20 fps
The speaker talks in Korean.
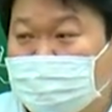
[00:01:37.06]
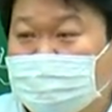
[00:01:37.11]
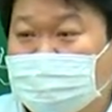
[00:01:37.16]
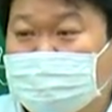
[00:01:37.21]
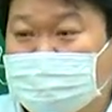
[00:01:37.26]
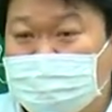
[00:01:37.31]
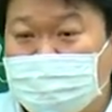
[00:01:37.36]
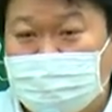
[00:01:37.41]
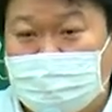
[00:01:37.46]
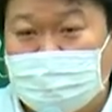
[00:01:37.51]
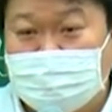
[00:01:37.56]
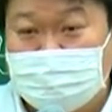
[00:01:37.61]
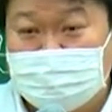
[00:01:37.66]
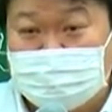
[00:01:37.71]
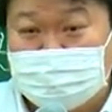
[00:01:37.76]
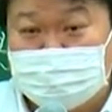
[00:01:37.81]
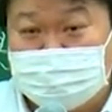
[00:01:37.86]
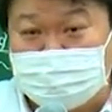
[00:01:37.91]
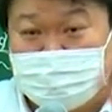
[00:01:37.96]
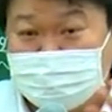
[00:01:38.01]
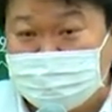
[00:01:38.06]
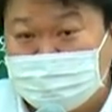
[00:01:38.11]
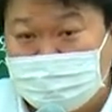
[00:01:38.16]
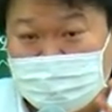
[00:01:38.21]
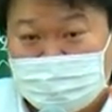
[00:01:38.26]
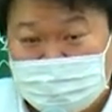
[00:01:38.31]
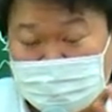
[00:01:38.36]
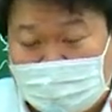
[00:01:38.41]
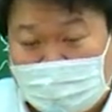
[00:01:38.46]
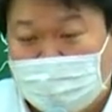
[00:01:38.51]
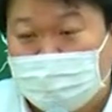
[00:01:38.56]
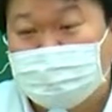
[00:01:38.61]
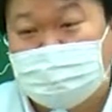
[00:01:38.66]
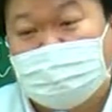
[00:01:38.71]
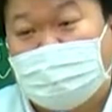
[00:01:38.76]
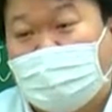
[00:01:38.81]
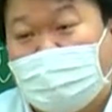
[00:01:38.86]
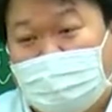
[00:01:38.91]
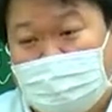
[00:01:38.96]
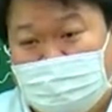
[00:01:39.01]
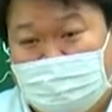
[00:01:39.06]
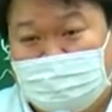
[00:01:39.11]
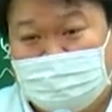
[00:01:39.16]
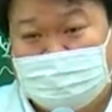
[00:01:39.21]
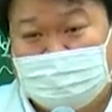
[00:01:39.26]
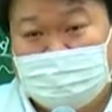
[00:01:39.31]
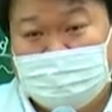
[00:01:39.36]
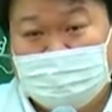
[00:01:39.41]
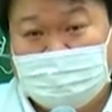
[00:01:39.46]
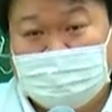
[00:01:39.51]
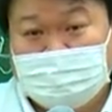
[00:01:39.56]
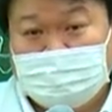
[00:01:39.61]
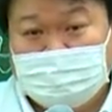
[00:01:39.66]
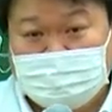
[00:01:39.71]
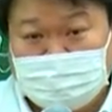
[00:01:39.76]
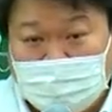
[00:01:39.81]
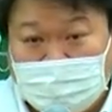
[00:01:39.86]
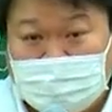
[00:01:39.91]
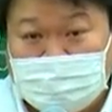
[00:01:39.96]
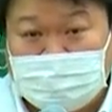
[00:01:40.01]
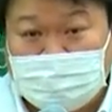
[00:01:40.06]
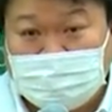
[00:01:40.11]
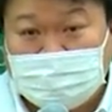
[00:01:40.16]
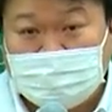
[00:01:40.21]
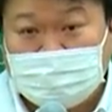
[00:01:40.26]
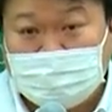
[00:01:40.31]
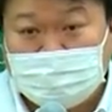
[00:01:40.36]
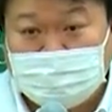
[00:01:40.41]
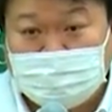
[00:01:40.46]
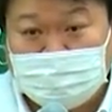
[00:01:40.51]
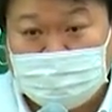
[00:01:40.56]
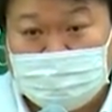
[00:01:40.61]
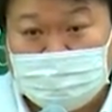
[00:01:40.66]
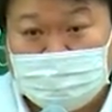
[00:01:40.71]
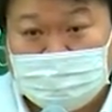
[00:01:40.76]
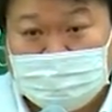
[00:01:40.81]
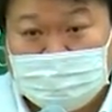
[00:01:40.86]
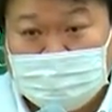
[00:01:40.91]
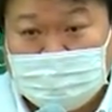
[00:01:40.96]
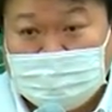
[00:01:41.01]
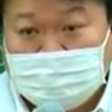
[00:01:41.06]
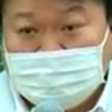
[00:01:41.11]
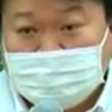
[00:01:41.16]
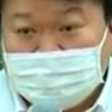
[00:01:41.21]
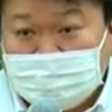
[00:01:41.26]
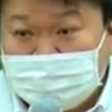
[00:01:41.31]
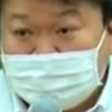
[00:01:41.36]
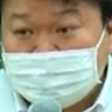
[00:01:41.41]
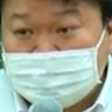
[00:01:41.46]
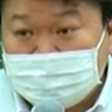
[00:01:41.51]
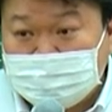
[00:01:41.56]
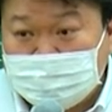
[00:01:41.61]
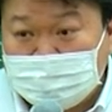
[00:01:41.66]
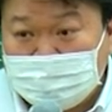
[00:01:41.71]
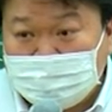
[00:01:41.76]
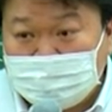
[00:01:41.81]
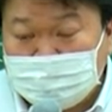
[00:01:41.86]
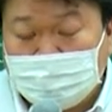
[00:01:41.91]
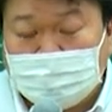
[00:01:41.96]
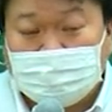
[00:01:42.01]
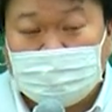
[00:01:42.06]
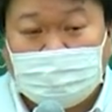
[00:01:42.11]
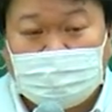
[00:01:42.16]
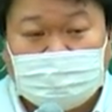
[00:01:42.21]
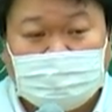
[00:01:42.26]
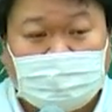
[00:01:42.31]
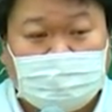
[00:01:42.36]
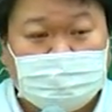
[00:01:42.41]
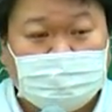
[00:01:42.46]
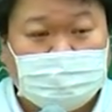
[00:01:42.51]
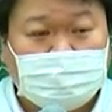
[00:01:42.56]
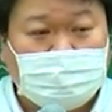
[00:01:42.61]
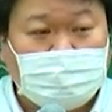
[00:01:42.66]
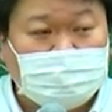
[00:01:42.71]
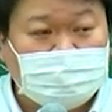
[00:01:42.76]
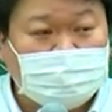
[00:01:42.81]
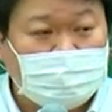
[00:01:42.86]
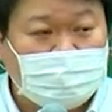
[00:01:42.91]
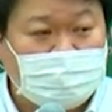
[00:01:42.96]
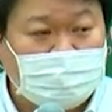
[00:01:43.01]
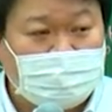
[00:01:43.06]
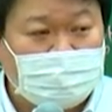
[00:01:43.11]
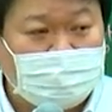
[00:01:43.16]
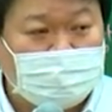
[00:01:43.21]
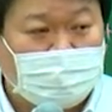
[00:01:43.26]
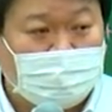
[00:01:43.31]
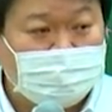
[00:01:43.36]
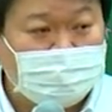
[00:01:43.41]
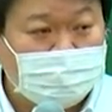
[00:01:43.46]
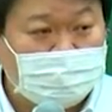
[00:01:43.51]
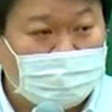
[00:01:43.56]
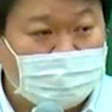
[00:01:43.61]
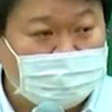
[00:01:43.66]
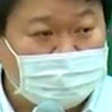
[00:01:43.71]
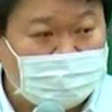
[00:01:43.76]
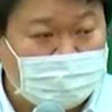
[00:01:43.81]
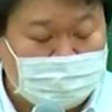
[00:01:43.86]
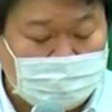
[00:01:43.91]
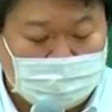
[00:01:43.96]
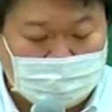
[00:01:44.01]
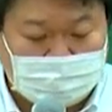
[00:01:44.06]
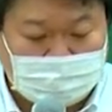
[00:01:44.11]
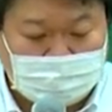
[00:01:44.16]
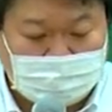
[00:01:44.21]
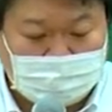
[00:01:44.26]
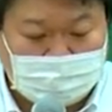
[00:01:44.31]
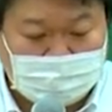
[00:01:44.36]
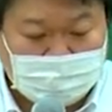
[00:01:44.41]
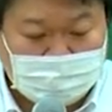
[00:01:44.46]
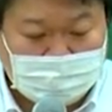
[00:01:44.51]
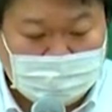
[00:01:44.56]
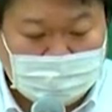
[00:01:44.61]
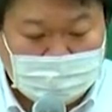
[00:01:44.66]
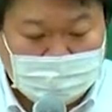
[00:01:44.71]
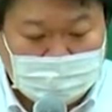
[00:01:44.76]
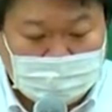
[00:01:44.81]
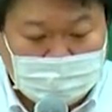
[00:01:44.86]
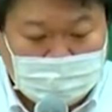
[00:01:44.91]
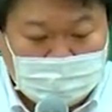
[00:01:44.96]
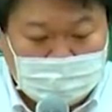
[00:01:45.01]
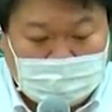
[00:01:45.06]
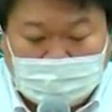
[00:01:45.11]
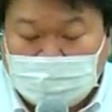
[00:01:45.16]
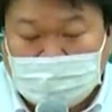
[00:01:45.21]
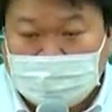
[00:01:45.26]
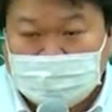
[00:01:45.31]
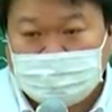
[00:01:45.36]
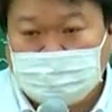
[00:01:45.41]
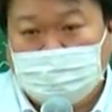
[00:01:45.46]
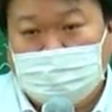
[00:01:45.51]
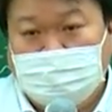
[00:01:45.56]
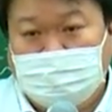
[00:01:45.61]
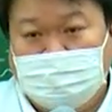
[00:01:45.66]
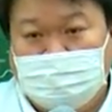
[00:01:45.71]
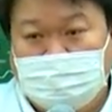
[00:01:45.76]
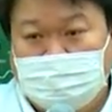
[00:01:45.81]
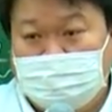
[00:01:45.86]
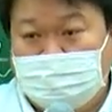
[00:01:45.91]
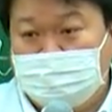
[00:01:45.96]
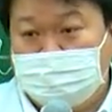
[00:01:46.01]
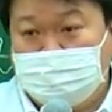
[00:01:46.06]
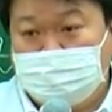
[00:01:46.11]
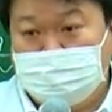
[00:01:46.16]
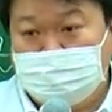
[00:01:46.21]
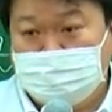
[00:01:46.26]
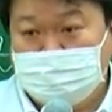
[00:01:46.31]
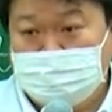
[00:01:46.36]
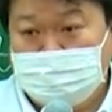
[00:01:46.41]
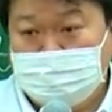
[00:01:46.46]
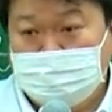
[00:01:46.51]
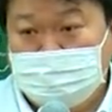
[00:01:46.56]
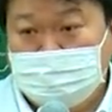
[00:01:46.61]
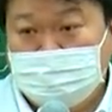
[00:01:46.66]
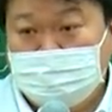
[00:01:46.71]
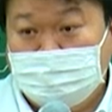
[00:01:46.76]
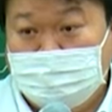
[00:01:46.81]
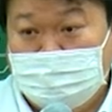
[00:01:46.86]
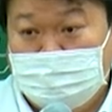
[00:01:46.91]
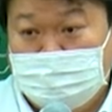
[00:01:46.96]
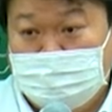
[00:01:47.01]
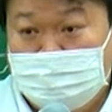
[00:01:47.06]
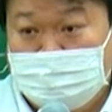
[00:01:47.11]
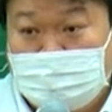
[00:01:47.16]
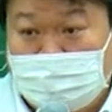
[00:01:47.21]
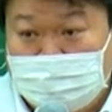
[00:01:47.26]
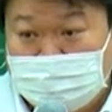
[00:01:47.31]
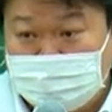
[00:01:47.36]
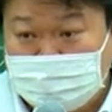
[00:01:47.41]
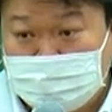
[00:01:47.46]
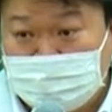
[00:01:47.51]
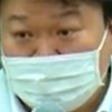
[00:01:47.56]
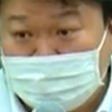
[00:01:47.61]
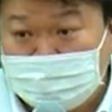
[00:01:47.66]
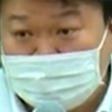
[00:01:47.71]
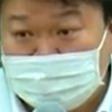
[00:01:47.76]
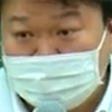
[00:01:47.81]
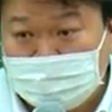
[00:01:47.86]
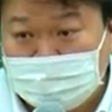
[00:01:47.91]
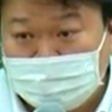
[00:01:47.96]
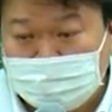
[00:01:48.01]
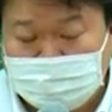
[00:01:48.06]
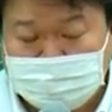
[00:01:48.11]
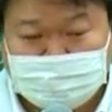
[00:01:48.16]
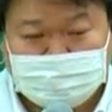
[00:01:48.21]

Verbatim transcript: 여러분이 배우는 그 우선순위는 나오지가 않아요. 정확히 얘기하면. 이해하셨죠? 여기에 채무자 회생에 관한 법률까지 끼면 어떻게 돼요? 하나도 몰라요. 하나도. 알 수가 없어요.